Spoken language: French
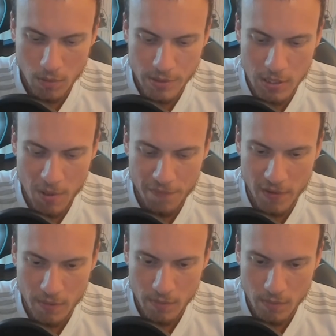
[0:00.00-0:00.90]
Ok,
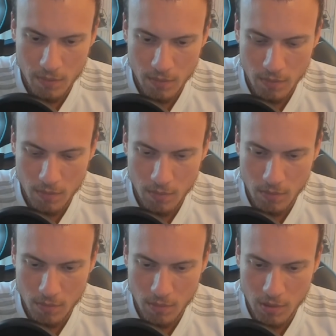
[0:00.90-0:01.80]
parfait.
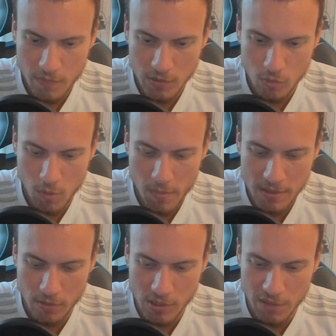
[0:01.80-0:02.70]
Il va sûrement
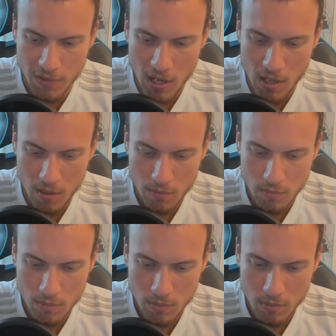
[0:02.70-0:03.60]
mettre Kefla, là.
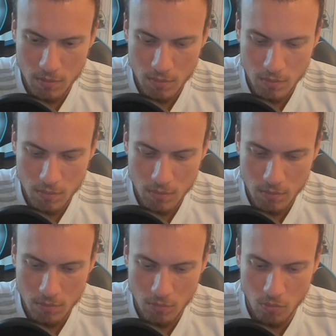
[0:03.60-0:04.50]

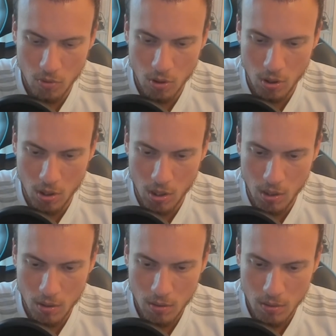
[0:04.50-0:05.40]

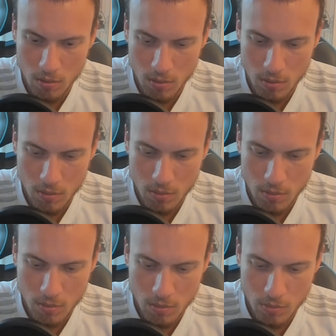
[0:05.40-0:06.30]
Voilà.
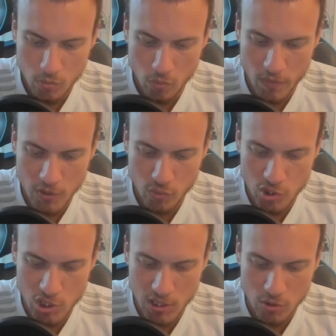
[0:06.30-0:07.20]
Nous, on va
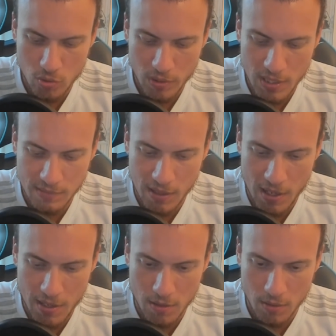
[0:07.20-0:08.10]
switcher sur
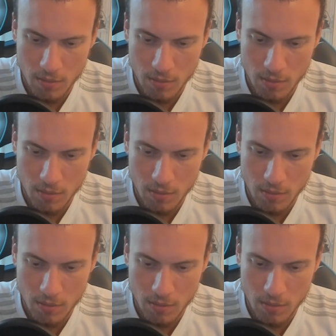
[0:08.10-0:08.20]
Gatai.